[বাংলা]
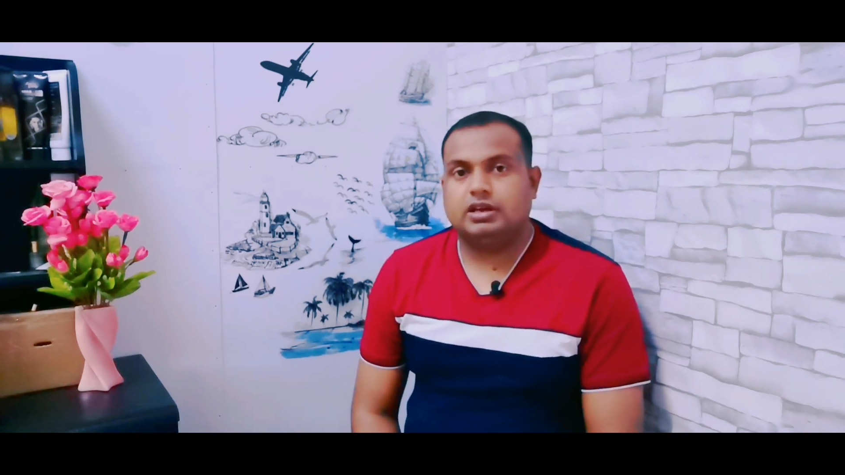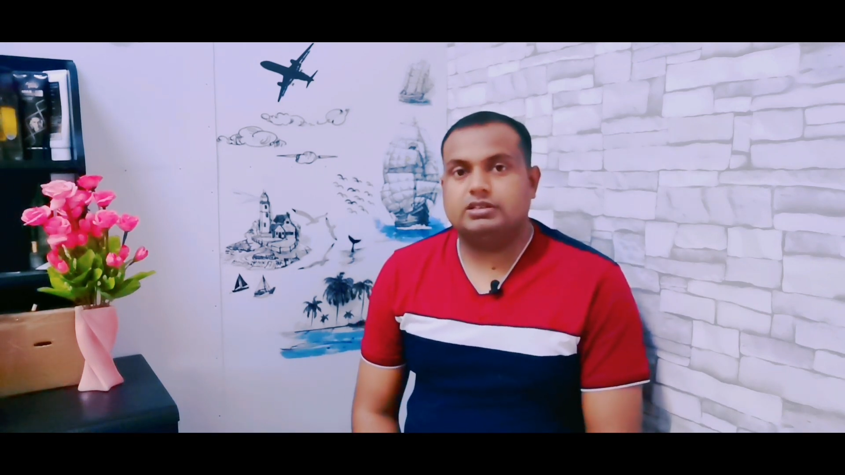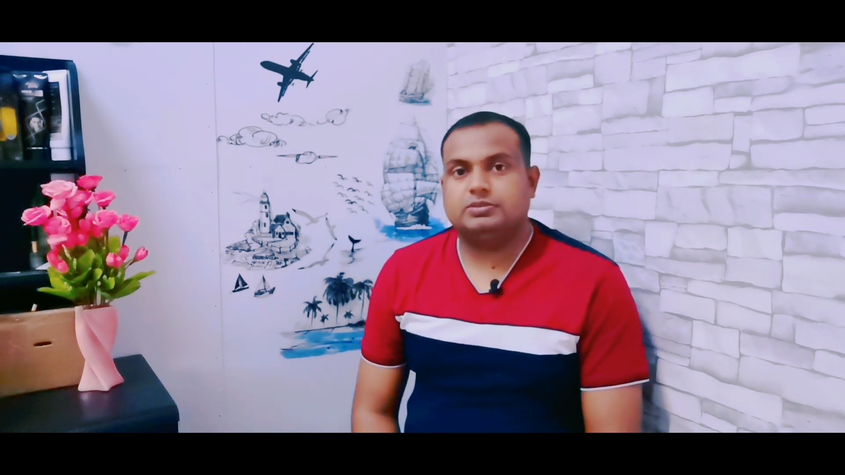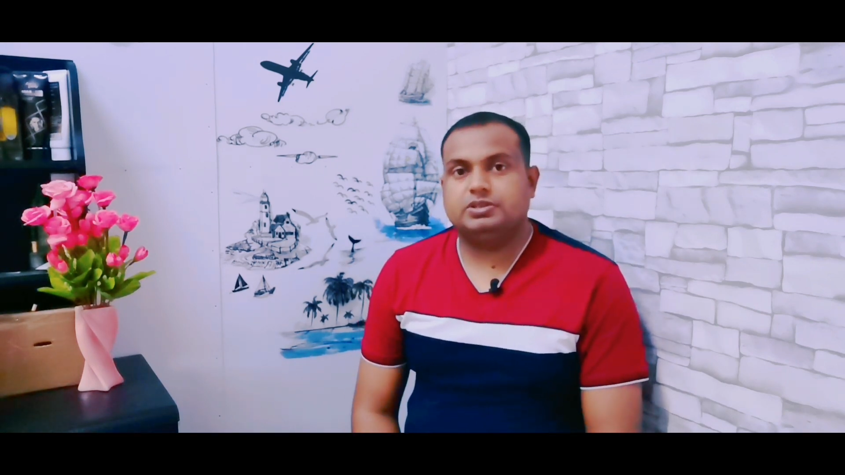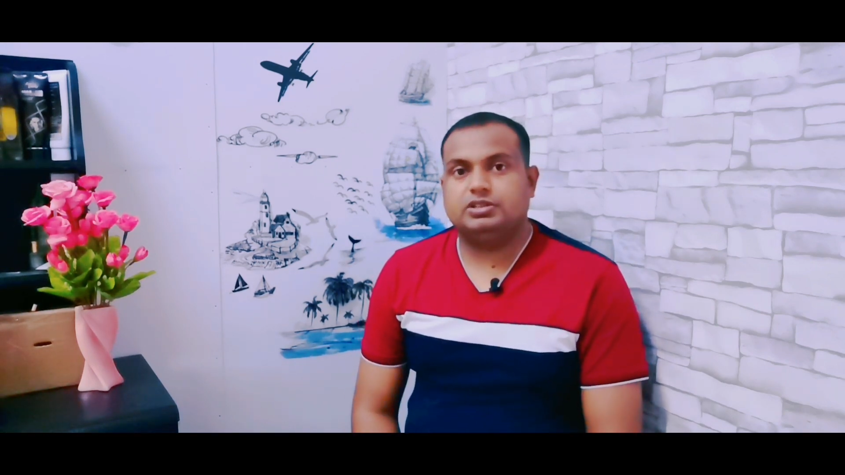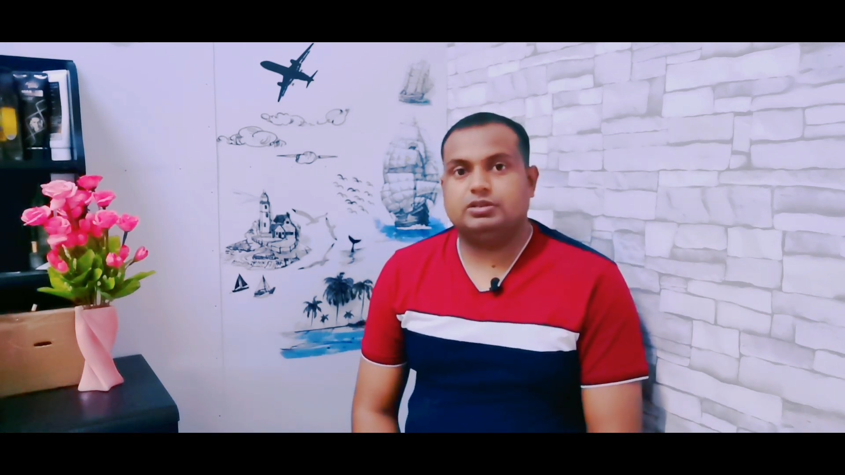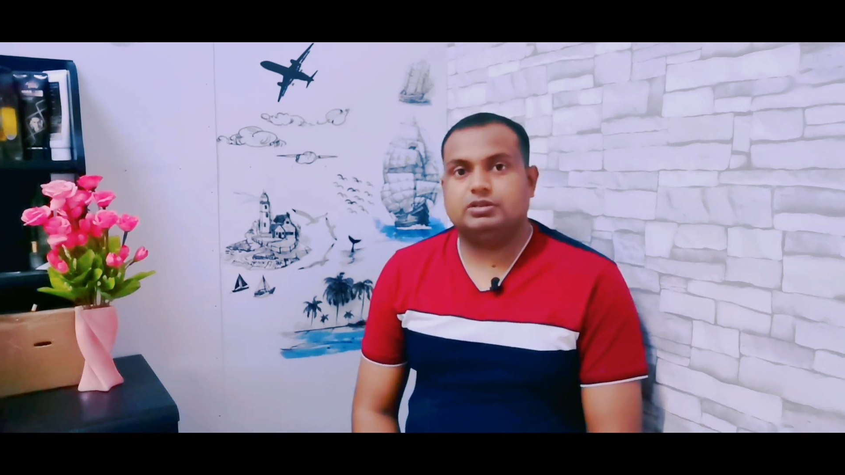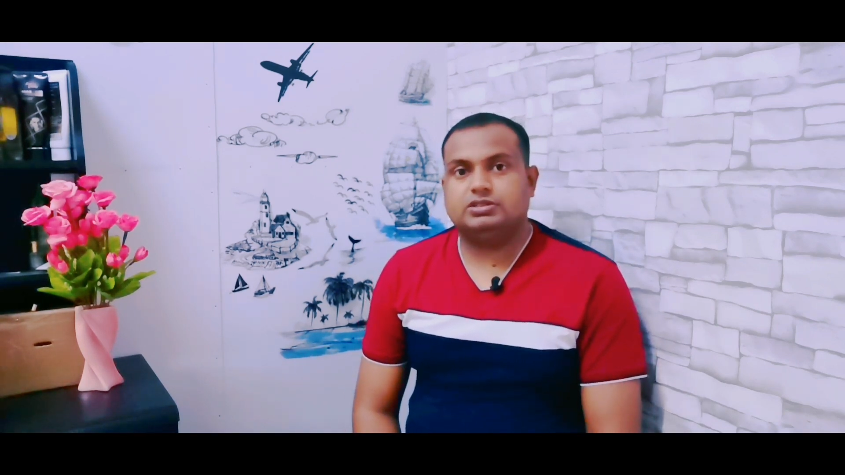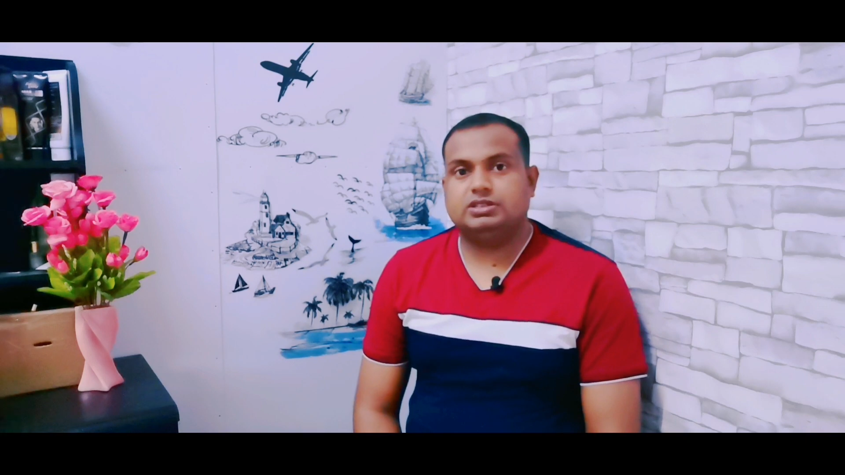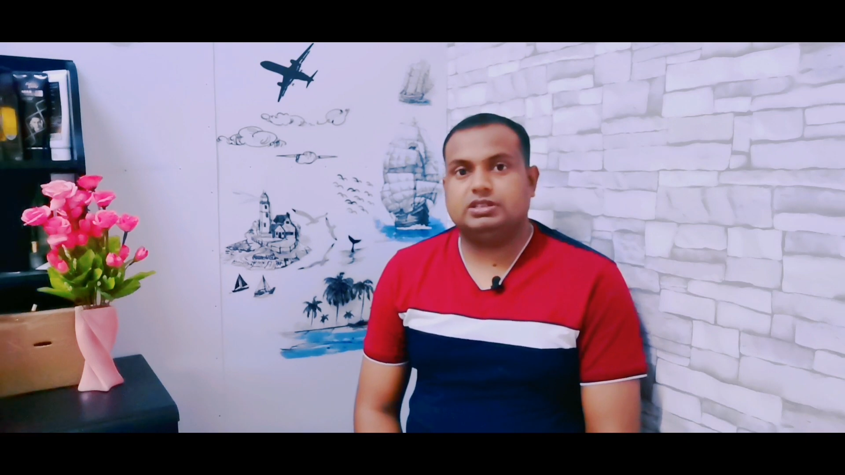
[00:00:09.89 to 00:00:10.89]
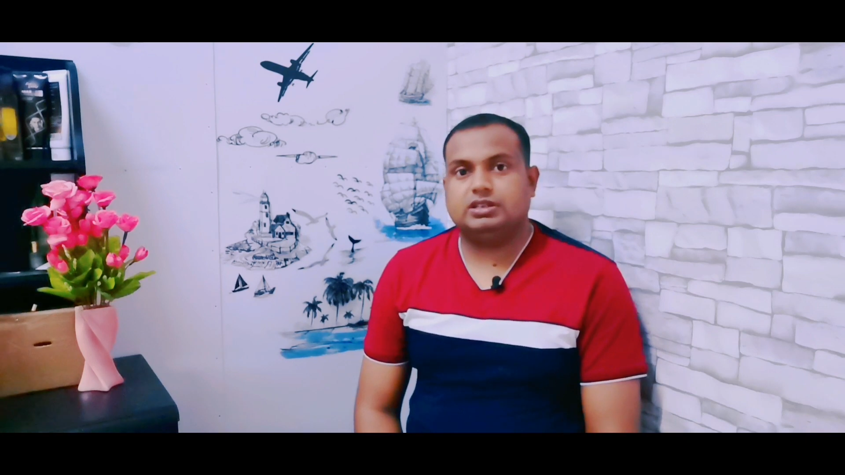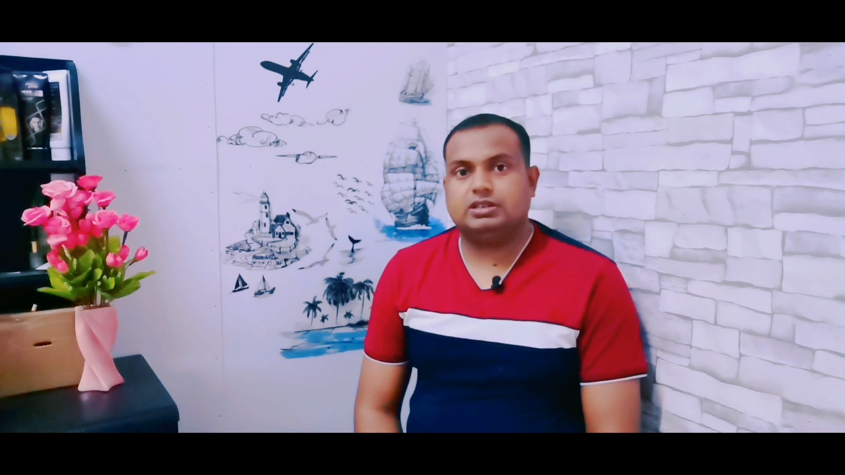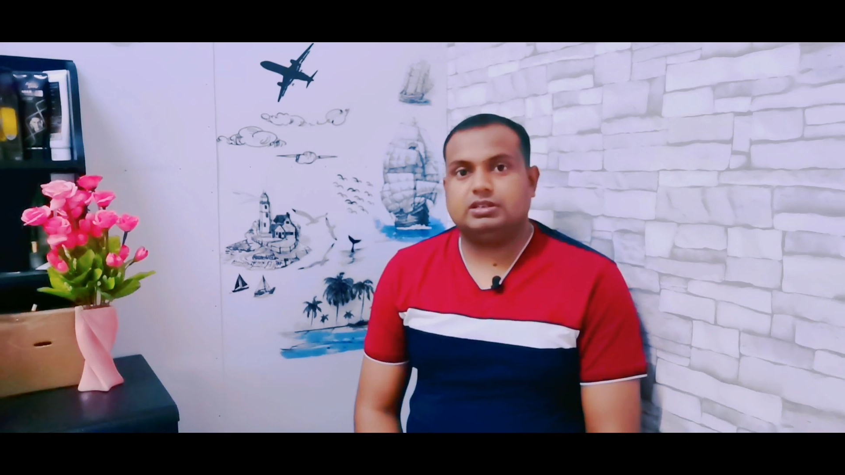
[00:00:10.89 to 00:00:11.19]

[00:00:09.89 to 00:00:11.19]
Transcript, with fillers: একটি ভিডিও হচ্ছে